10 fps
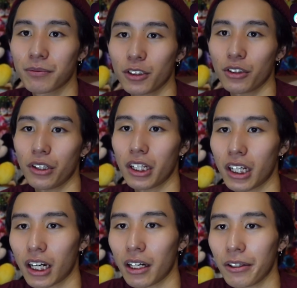ちょっとね、
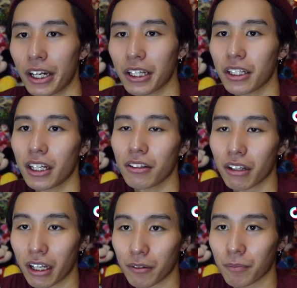なんか慣れてないの
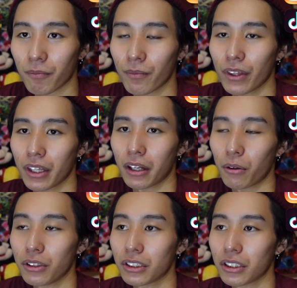で、ね、
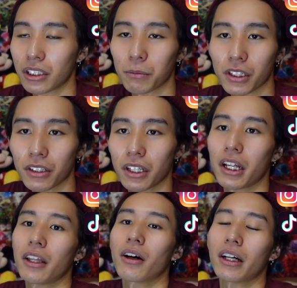こいつ気持ち悪いって
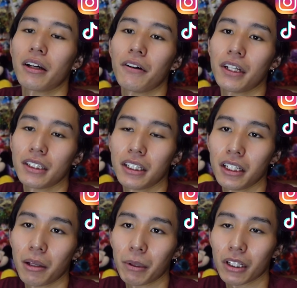なった方はね、ぜひ
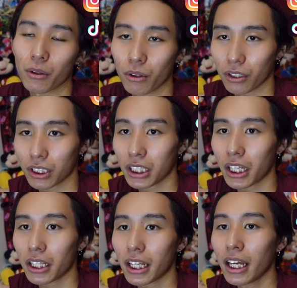ね、また登録していた
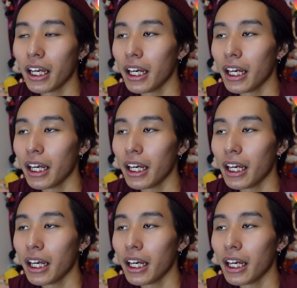だいて、